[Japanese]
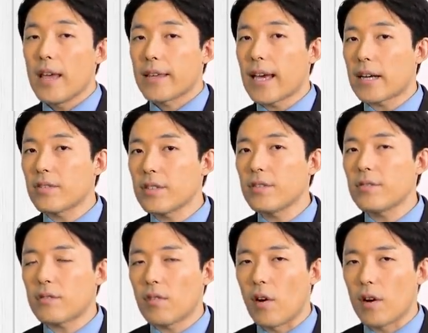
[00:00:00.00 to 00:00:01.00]
逆に言
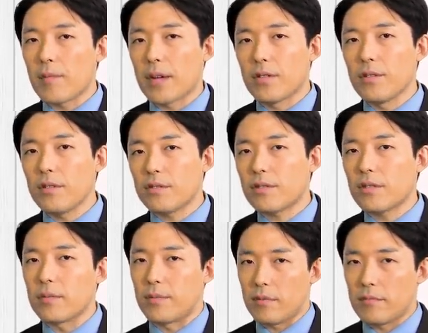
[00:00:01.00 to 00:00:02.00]
うと今
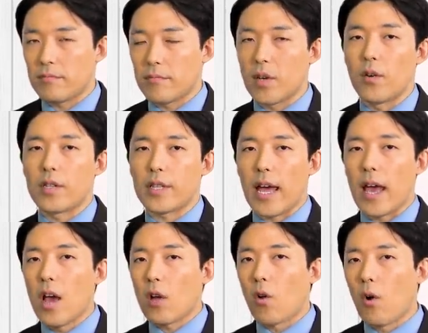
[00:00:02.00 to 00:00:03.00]
YouTube におい
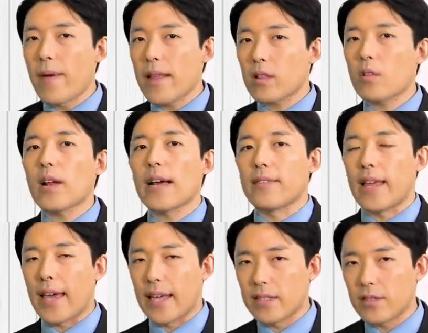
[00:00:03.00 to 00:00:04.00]
てコメント欄
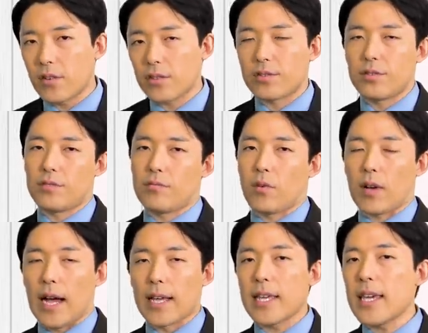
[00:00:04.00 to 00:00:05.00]
で炎上すると
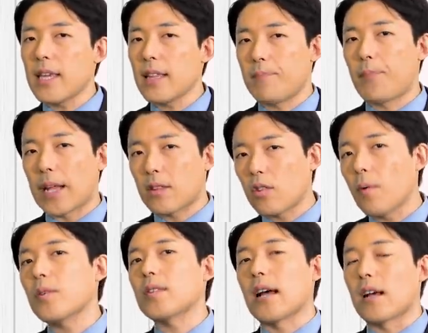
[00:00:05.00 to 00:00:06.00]
かいいね
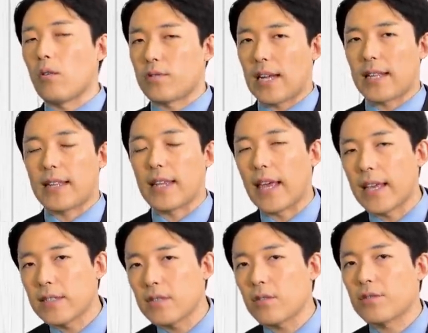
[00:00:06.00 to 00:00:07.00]
バッドボタンが押されて
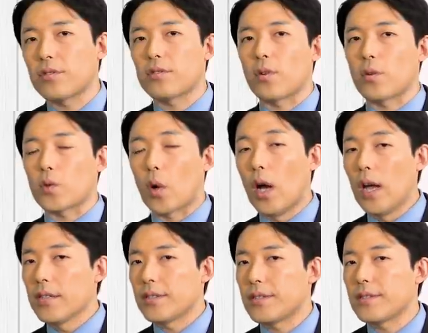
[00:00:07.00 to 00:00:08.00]
炎上するっていうこと
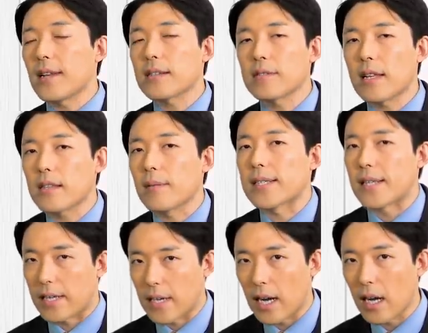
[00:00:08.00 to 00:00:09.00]
しづらくなってま
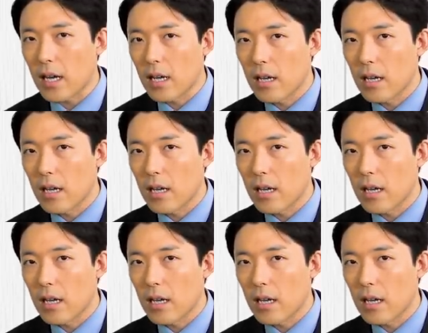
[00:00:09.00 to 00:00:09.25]
せんか